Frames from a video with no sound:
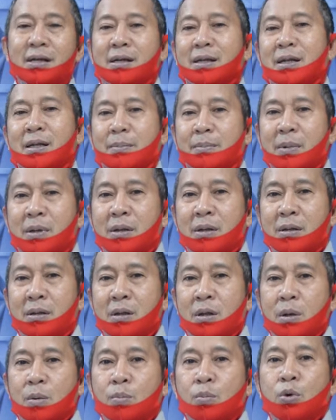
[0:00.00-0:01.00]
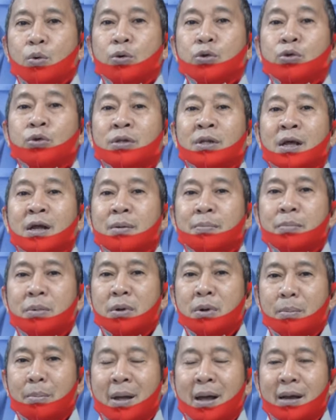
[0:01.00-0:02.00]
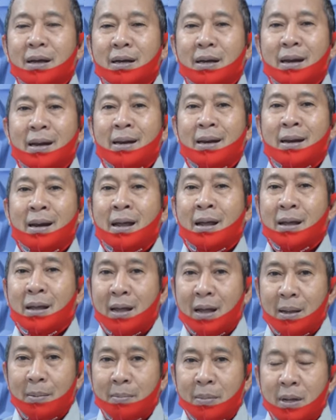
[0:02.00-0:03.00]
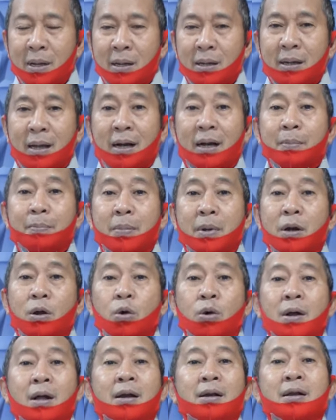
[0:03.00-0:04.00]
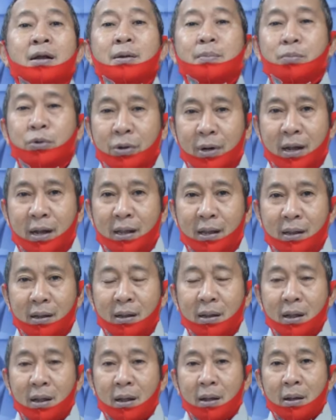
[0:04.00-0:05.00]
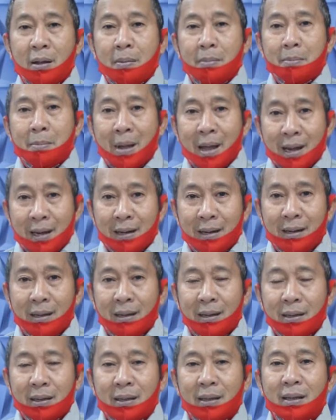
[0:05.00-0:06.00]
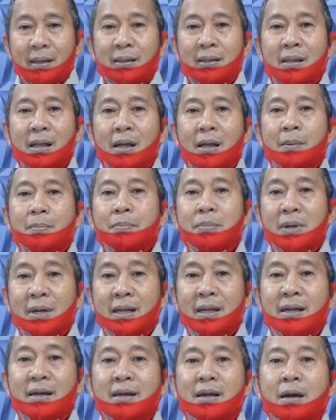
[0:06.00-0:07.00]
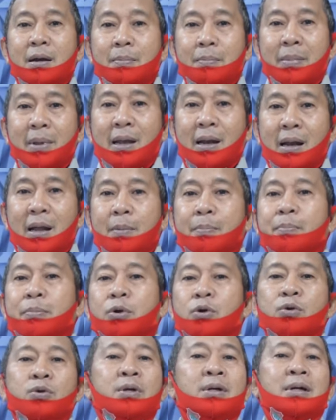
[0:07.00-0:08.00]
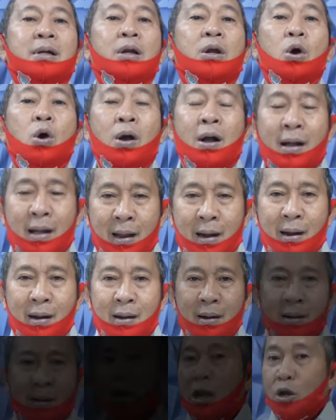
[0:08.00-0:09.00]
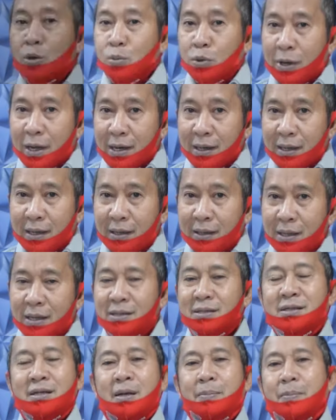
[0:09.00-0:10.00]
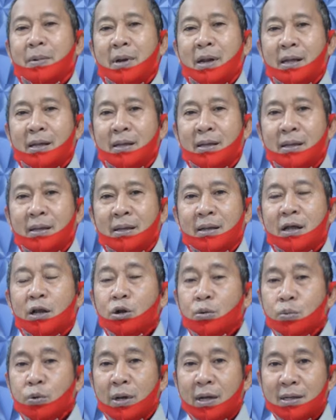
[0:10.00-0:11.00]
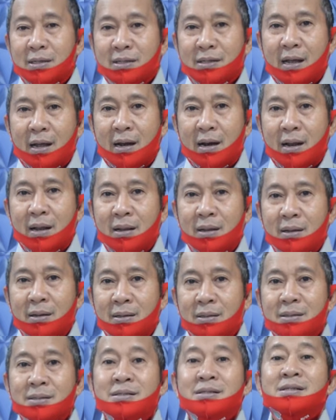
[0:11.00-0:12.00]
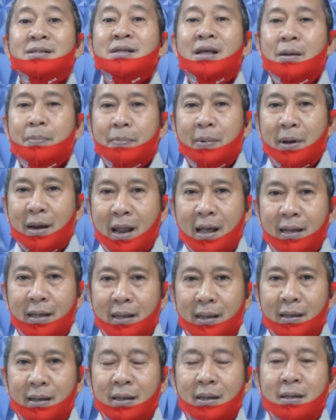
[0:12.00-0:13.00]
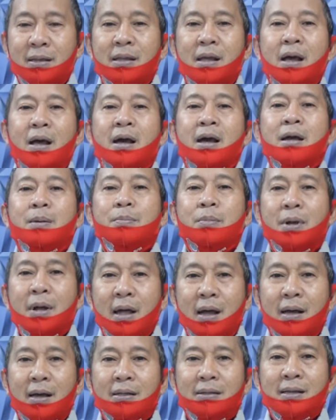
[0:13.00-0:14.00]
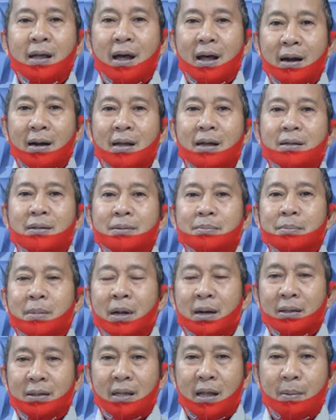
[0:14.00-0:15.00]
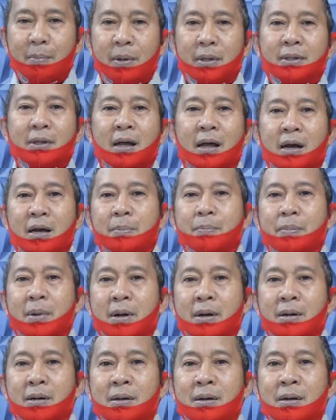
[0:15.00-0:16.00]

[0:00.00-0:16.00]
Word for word: yang kelima, mewujudkan pengembangan nilai agama, kearifan lokal, dan budaya. Mari kita beli dan bela produk lokal. Kalau bukan kita, siapa lagi? Kalau bukan sekarang, siapa lagi yang akan mengangkat harkat martabat karipan?